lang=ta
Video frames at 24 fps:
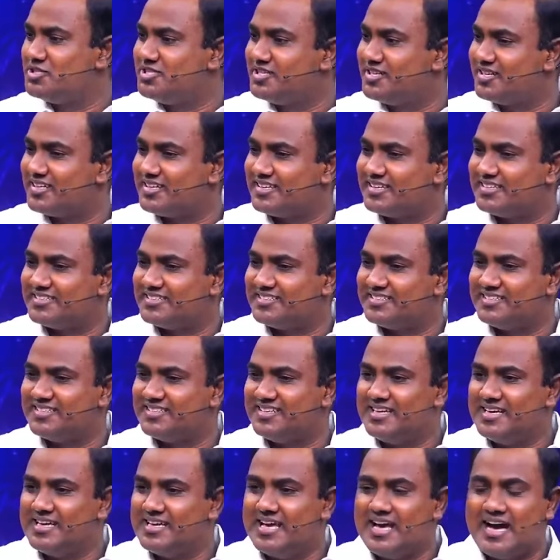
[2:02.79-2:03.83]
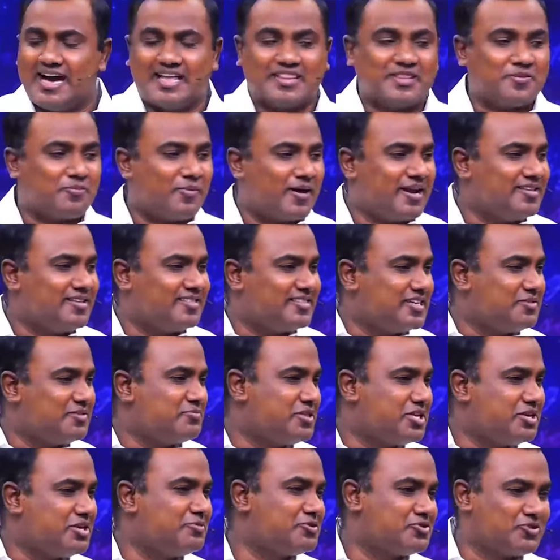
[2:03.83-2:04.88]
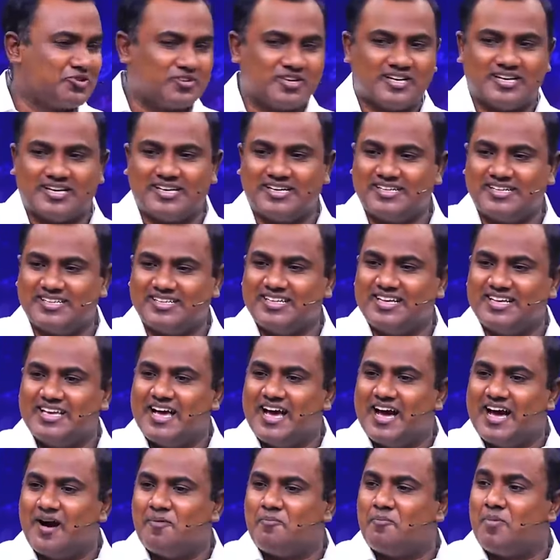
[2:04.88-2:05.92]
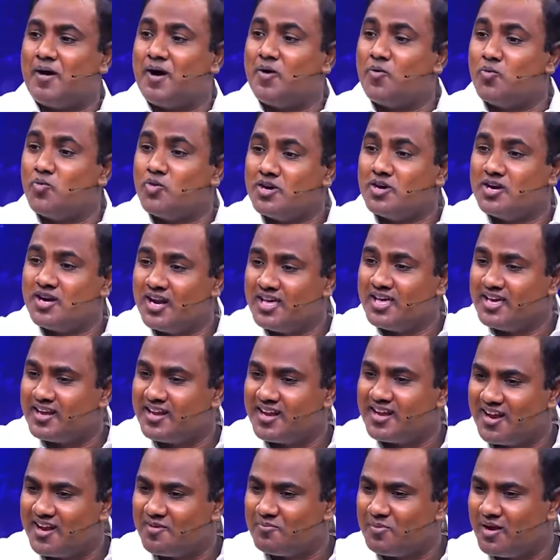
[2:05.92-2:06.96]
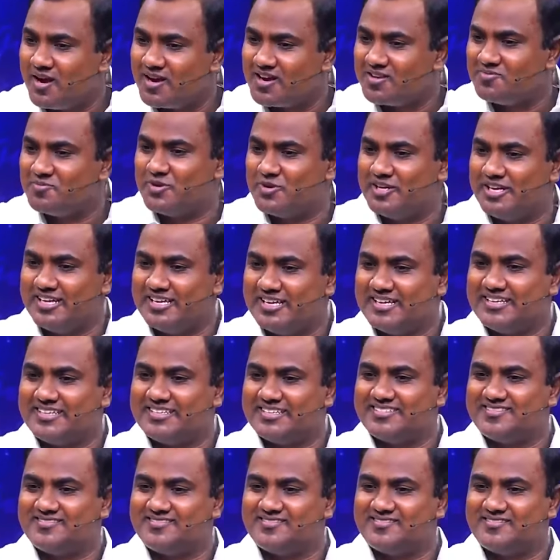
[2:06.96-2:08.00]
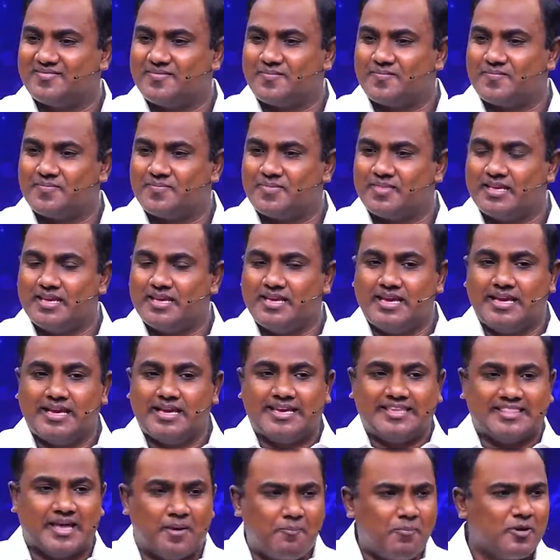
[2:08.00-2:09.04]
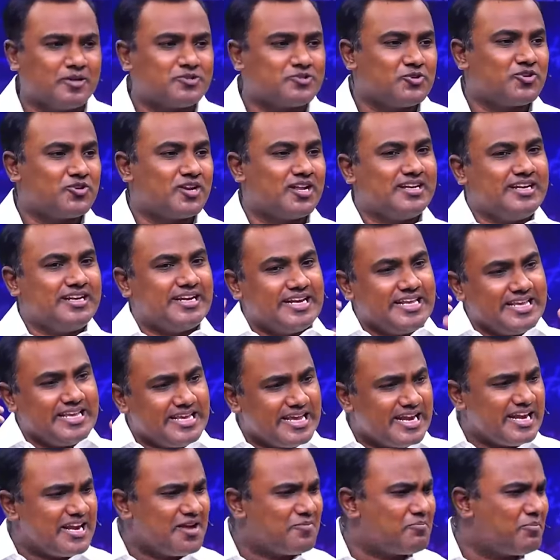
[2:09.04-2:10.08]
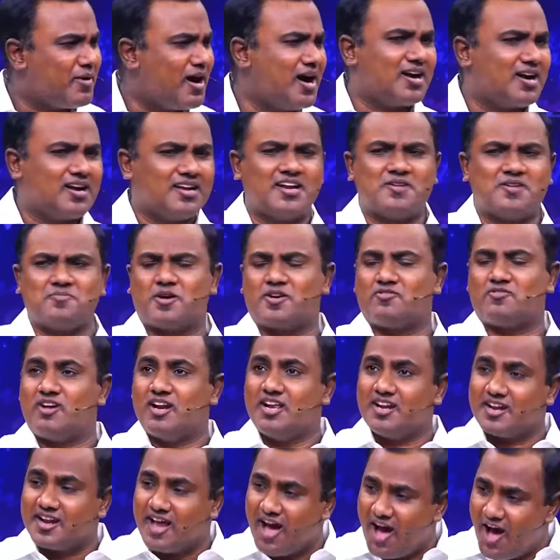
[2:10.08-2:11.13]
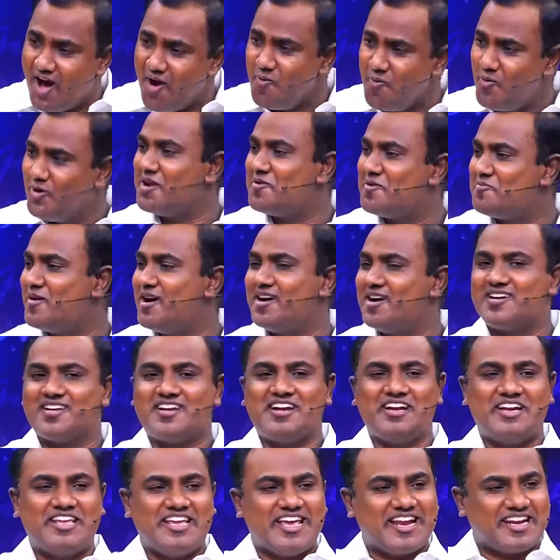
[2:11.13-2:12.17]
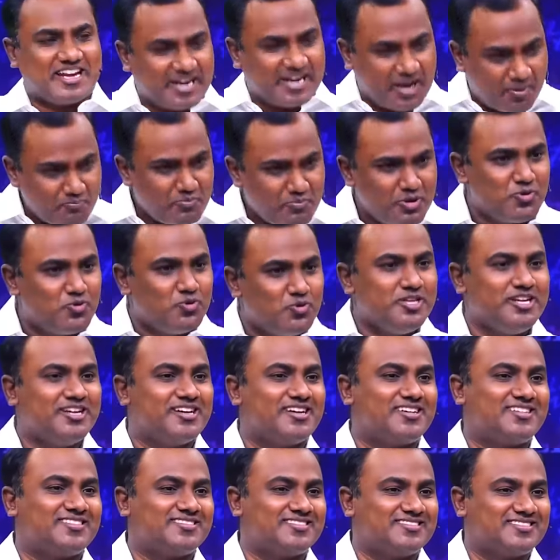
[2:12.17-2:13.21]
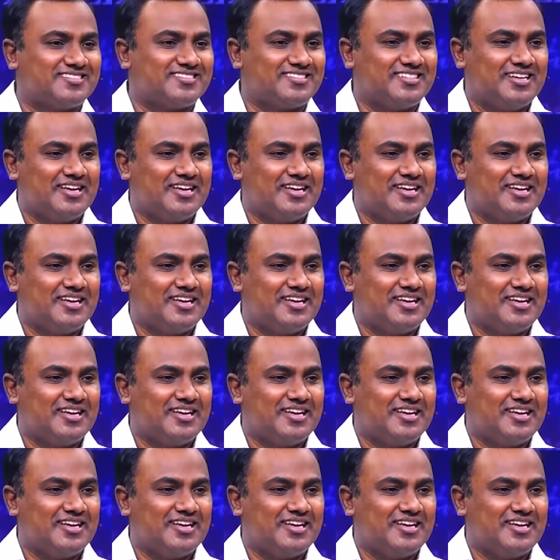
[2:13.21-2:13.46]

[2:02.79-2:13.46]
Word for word: பிடிச்சிக்கிறேன் அந்த பையன் திருப்பி திருப்பி சொன்னான் அப்பா உங்களை என்னால் பார்க்க முடியல இந்த அப்பா சொல்கிறாரு நீ என்னை பார்க்கலன்னா பரவாயில்ல நான் உன்னை பார்க்குறேன் நீ என்னை நம்பி குதிடாரு